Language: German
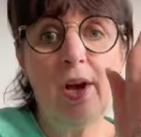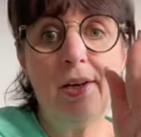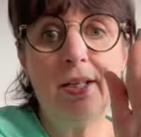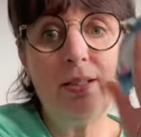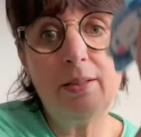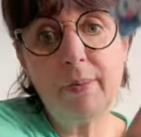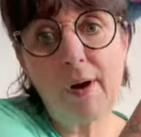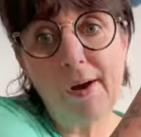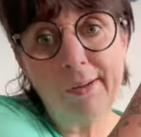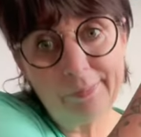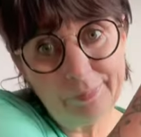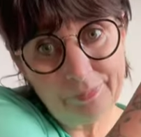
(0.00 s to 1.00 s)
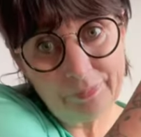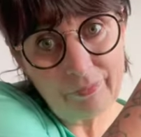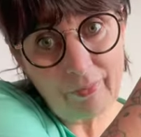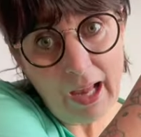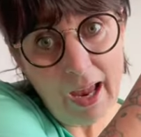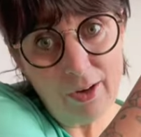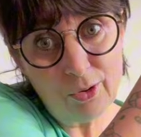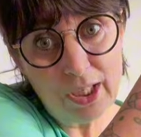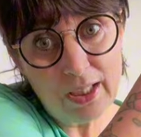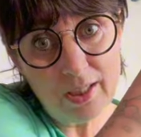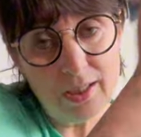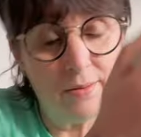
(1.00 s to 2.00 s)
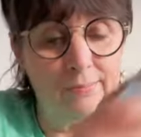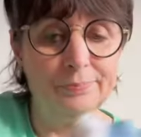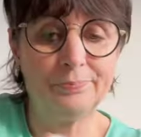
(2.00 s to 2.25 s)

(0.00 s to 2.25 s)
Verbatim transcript: Ich liebe Hello Kitty.